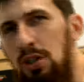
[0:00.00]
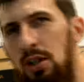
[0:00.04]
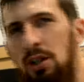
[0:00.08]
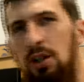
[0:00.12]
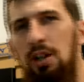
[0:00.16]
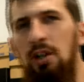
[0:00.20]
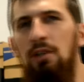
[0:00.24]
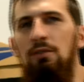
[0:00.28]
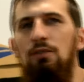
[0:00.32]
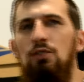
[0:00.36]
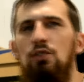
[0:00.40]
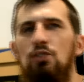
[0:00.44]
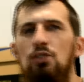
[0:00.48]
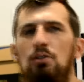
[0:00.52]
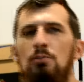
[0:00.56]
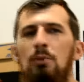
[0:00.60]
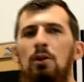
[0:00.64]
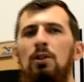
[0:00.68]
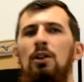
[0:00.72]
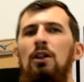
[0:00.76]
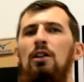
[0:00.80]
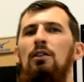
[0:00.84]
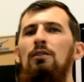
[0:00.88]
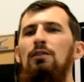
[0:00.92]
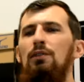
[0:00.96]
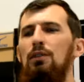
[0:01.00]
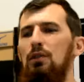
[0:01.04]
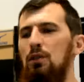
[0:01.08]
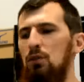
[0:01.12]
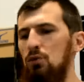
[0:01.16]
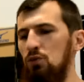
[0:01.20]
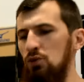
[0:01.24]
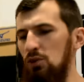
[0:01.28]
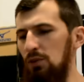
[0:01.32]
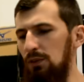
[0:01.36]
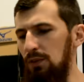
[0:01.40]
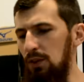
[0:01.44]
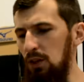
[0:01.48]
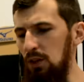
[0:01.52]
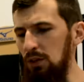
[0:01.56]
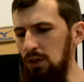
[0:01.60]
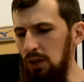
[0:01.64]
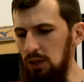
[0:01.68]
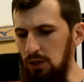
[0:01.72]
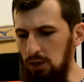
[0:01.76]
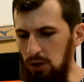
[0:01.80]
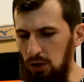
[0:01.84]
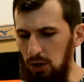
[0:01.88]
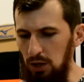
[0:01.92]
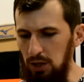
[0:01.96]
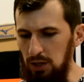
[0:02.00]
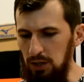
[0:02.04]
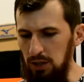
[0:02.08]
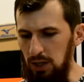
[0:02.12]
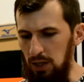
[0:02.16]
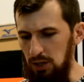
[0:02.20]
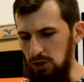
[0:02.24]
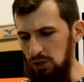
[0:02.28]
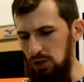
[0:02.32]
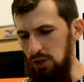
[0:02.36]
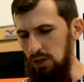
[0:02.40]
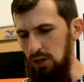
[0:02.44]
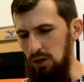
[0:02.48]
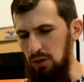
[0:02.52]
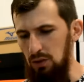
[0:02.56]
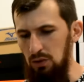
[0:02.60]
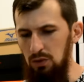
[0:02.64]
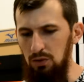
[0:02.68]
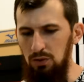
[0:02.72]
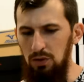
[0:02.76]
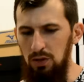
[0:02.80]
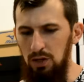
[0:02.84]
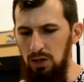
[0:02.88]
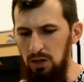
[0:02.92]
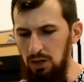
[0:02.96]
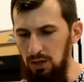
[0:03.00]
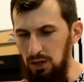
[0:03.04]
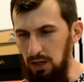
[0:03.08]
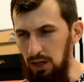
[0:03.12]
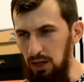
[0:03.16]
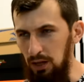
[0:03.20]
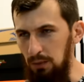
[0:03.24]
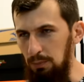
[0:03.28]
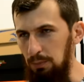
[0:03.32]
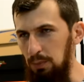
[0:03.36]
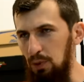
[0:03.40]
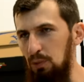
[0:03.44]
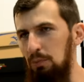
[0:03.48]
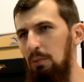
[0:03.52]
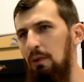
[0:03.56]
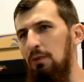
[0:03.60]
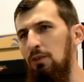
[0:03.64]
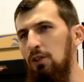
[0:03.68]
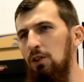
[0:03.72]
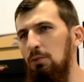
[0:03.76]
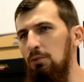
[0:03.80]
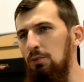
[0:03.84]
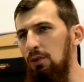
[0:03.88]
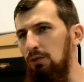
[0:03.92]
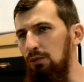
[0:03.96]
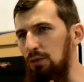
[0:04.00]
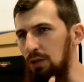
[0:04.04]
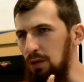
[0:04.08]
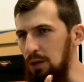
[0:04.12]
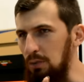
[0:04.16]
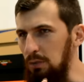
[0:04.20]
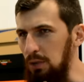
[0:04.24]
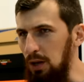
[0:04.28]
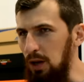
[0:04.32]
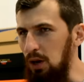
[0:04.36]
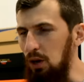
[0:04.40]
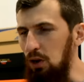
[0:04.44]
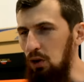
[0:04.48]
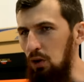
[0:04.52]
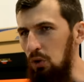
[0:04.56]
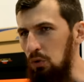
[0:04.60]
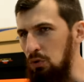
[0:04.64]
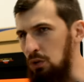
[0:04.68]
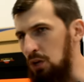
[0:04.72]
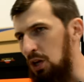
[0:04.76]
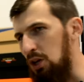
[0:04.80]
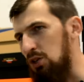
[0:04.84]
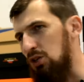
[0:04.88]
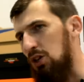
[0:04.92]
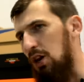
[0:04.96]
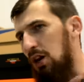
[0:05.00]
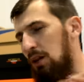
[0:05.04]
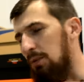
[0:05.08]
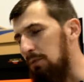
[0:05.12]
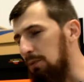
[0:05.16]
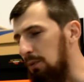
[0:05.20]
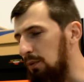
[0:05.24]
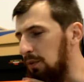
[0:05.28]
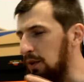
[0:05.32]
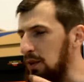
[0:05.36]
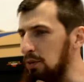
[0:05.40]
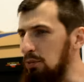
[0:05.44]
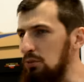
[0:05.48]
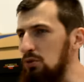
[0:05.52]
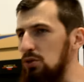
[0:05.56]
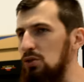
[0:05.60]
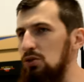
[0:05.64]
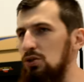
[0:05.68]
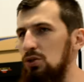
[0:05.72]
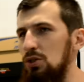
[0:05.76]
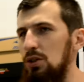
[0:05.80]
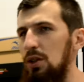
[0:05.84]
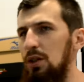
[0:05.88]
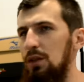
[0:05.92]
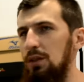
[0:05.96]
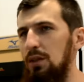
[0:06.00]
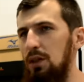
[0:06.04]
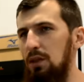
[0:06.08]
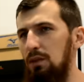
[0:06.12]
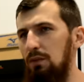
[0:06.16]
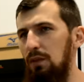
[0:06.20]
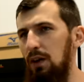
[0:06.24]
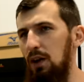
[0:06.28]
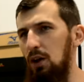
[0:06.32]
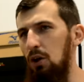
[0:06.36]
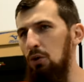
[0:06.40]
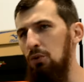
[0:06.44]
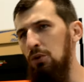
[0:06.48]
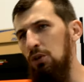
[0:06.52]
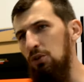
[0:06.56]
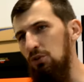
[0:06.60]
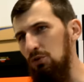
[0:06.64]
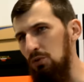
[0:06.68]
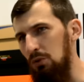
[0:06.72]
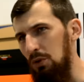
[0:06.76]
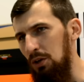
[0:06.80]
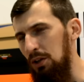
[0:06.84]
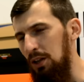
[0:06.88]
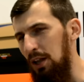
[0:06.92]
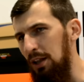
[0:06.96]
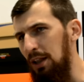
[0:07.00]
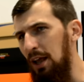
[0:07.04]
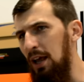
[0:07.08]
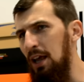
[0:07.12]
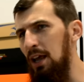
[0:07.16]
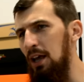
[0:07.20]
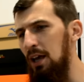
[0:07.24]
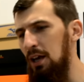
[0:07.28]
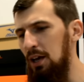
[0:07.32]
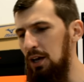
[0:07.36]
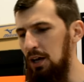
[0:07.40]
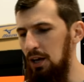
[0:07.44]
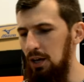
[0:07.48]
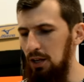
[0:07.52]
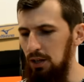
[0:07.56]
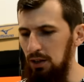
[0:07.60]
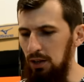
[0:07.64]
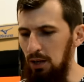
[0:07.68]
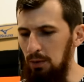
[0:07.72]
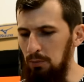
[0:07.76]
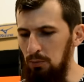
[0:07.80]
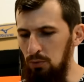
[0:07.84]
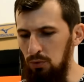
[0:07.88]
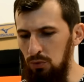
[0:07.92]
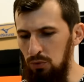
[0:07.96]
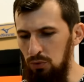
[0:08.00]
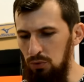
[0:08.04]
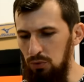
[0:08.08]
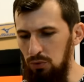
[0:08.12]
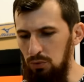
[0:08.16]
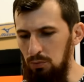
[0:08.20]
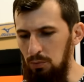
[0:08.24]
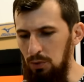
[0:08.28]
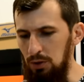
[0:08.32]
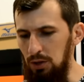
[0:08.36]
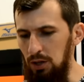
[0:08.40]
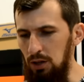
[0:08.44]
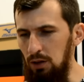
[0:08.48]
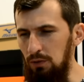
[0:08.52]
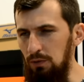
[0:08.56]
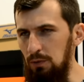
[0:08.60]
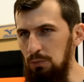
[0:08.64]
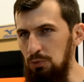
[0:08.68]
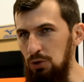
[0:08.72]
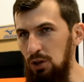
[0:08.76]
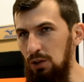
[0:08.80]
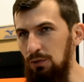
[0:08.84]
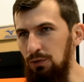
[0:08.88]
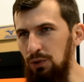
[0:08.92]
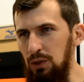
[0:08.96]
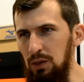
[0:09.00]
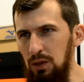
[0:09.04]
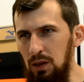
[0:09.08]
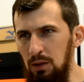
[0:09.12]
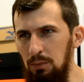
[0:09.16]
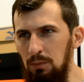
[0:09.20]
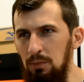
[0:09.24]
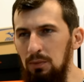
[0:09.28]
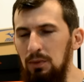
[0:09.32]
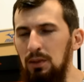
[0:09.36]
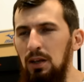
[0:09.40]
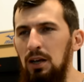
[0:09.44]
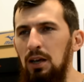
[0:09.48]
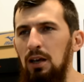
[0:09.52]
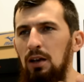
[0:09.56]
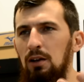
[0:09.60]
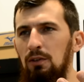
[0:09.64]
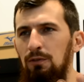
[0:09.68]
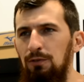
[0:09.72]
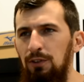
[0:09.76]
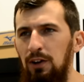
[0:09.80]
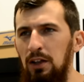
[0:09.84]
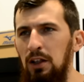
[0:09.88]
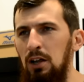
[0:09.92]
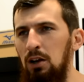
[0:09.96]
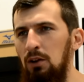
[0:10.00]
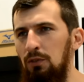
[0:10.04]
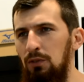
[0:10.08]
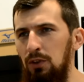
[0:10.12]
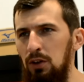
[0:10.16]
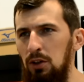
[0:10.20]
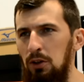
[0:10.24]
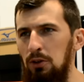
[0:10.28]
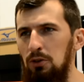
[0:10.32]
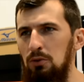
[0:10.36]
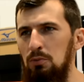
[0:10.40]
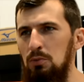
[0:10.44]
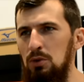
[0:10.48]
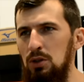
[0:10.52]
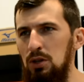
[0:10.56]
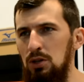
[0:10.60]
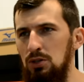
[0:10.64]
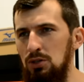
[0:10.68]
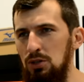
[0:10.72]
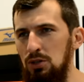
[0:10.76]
ten najwyższy model w skórze wygląda trochę inaczej. Jest on taki pozbawiony przede wszystkim tego kołnierza, powiedzmy, że to się nazywa kołnierz, który nadaje temu modelowi przede wszystkim takiego fajnego wyglądu. Myślę,